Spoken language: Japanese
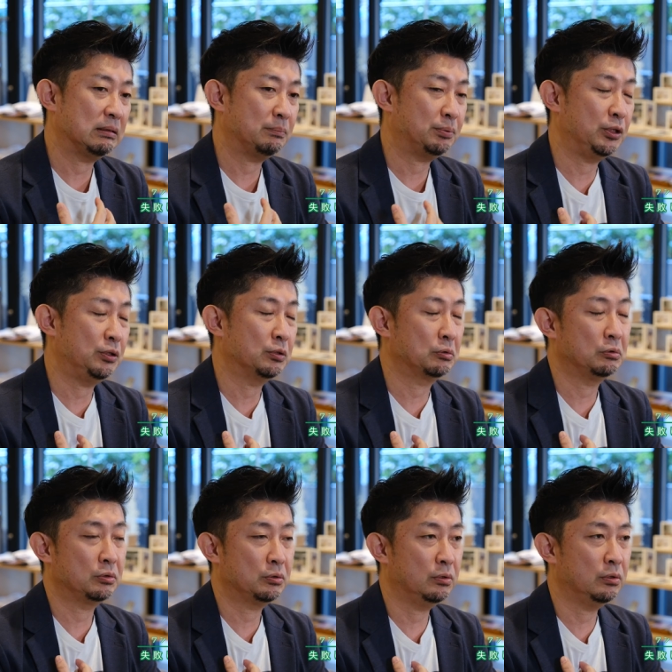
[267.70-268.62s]
プリントす
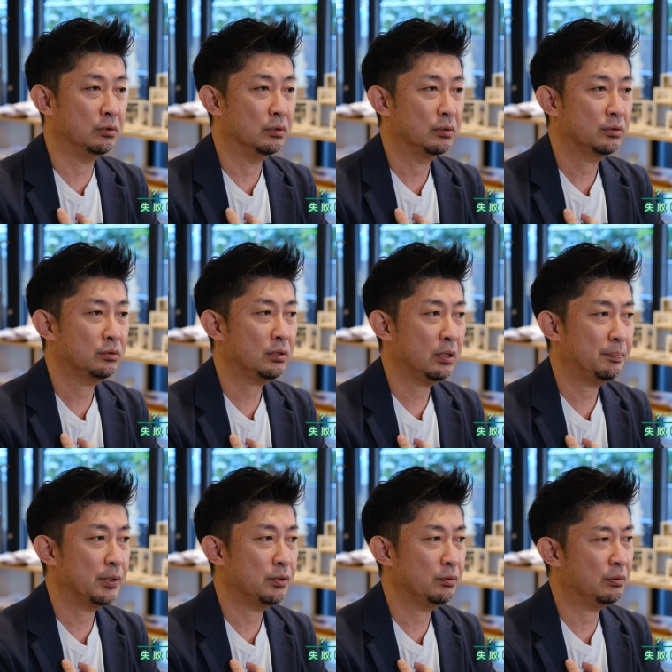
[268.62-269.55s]
るとちょっとやっぱ
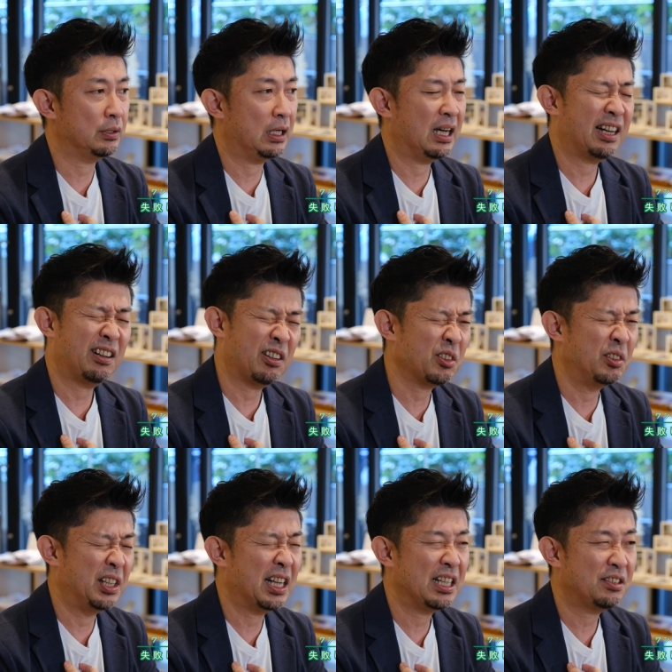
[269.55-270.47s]
りちょっとあかりさん
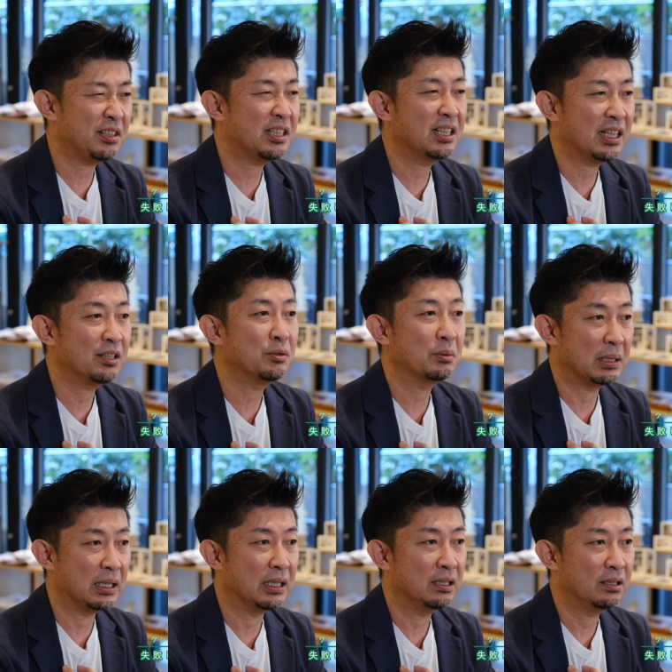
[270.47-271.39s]
狙いすぎだなと
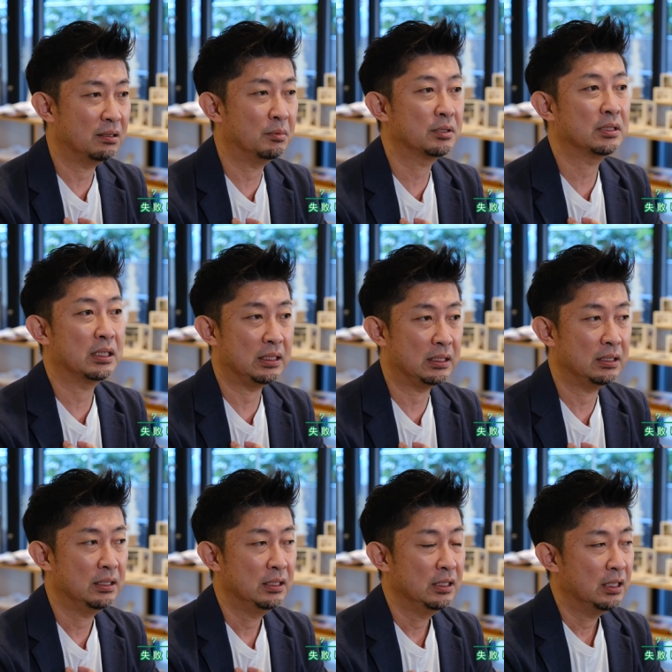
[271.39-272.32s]
か思ったり
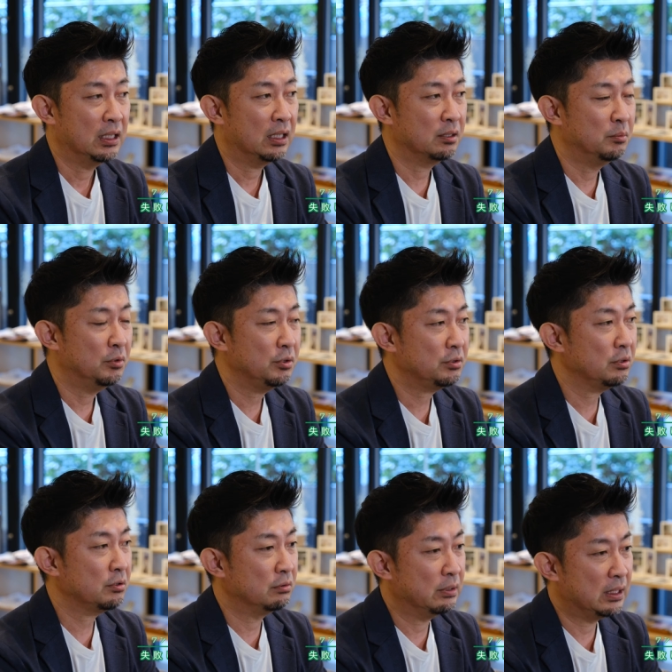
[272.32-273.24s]
あともう一
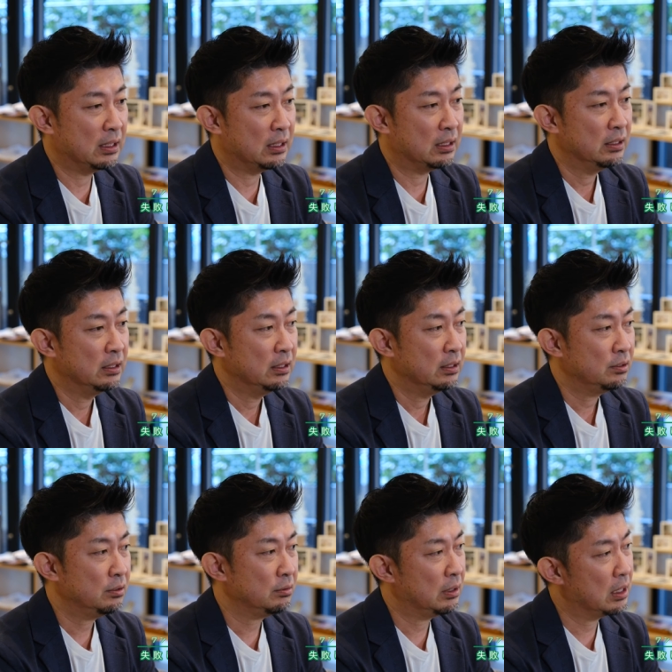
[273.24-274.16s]
つは
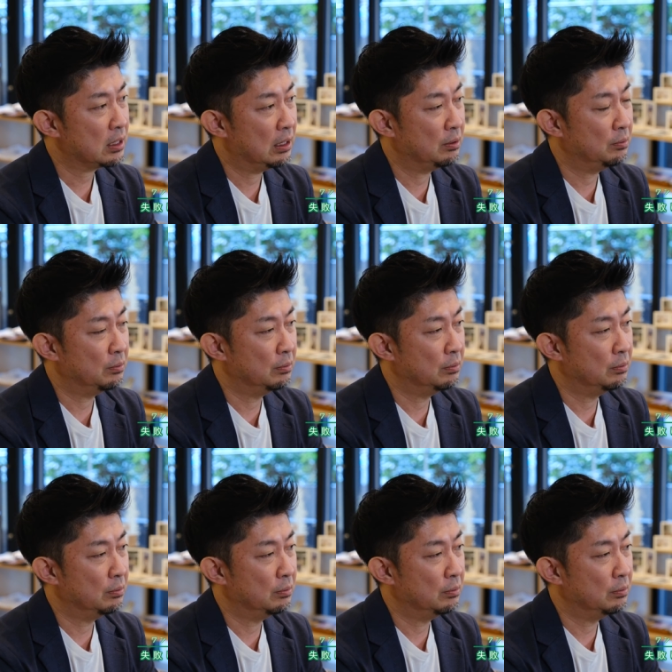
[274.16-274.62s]
ちょっとなんかあの